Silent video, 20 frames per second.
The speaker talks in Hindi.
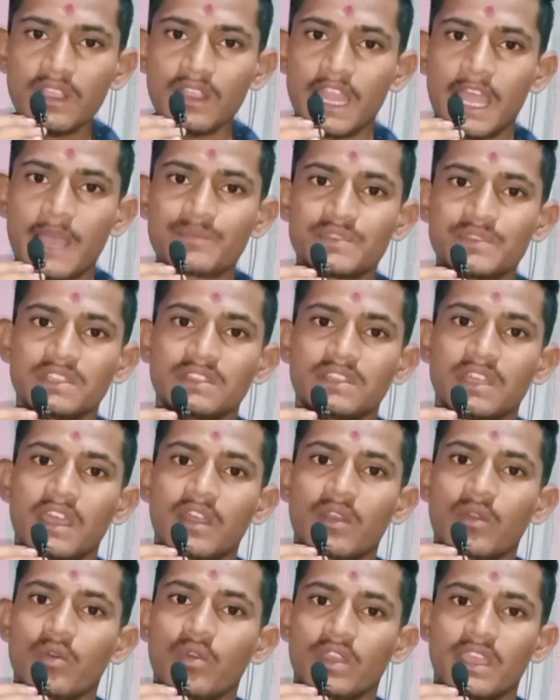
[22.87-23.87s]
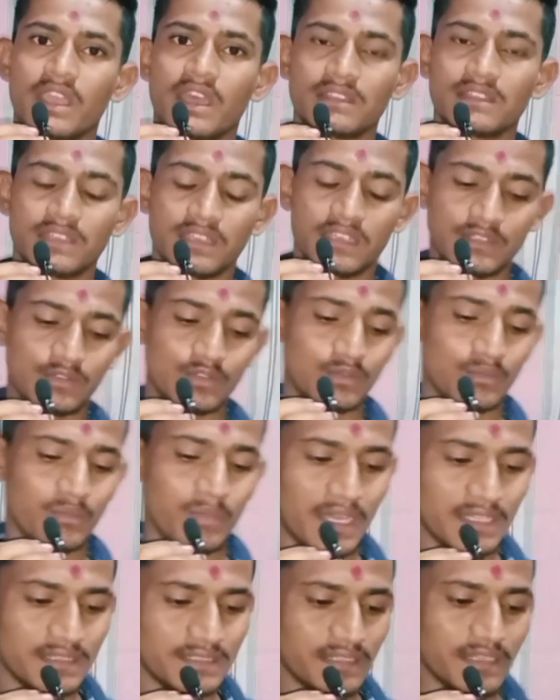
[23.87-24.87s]
लैब से तैयार होकर आते हैं तो
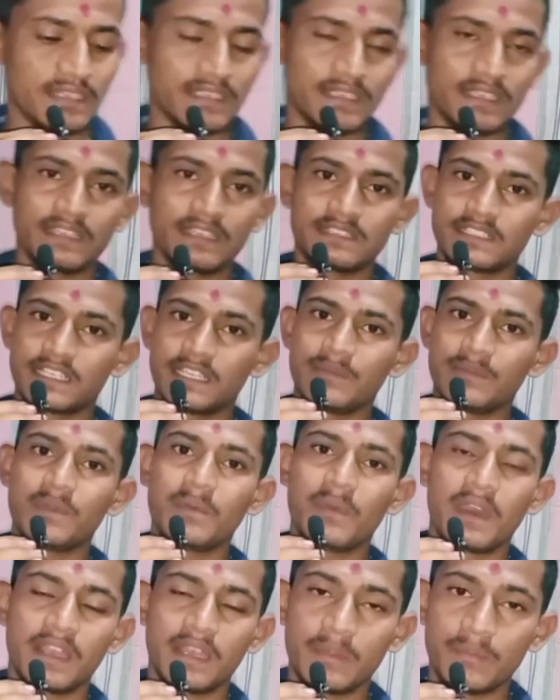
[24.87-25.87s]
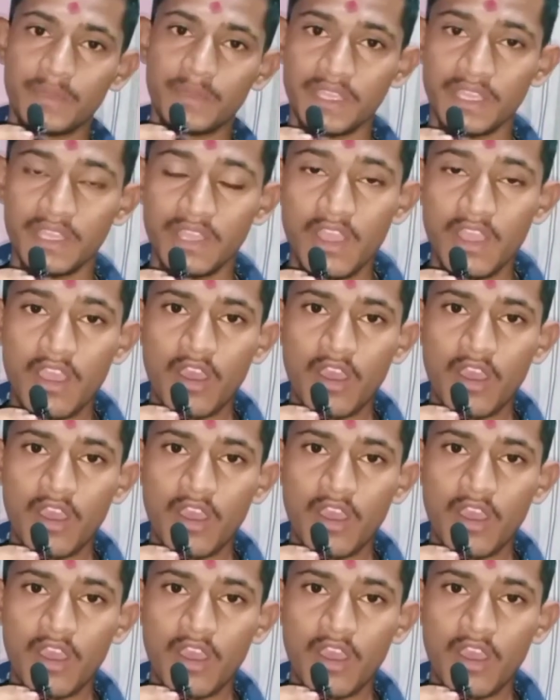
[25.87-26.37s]
बात करेंगे इसके भी बारे में